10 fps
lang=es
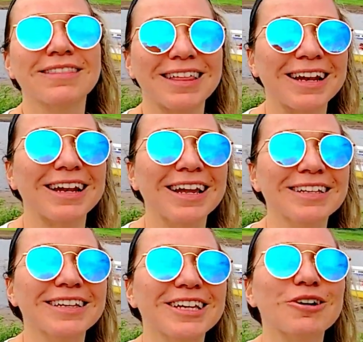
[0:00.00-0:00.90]
dale like
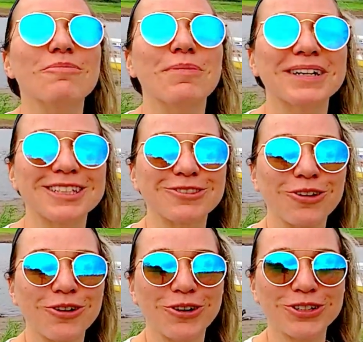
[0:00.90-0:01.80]
y comparte
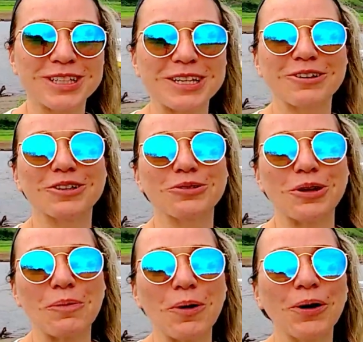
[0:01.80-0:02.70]
todos los contenidos que
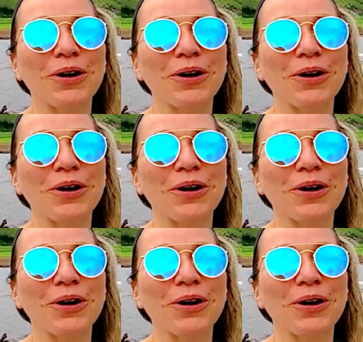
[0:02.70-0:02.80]
subimos.